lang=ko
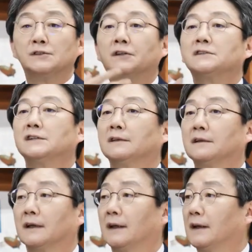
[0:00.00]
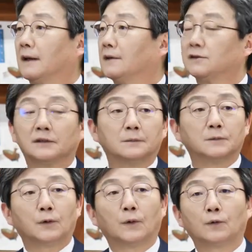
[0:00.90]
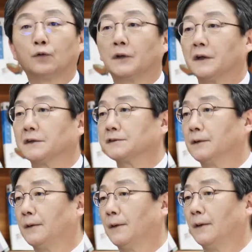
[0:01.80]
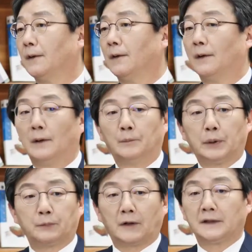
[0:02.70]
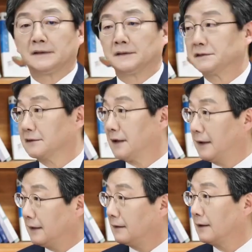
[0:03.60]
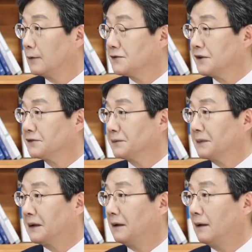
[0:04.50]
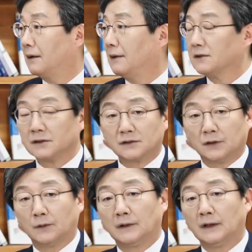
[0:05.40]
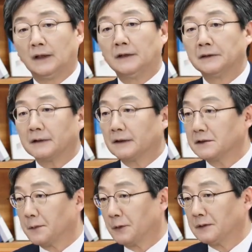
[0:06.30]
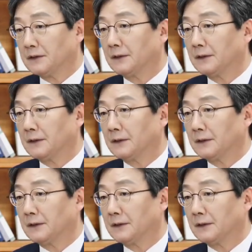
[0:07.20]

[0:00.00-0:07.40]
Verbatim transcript: 정치인들이 지금도 국회에서 법관에 대해서 탄핵을 하고 있지 않습니까? 정치권이 여당이 집권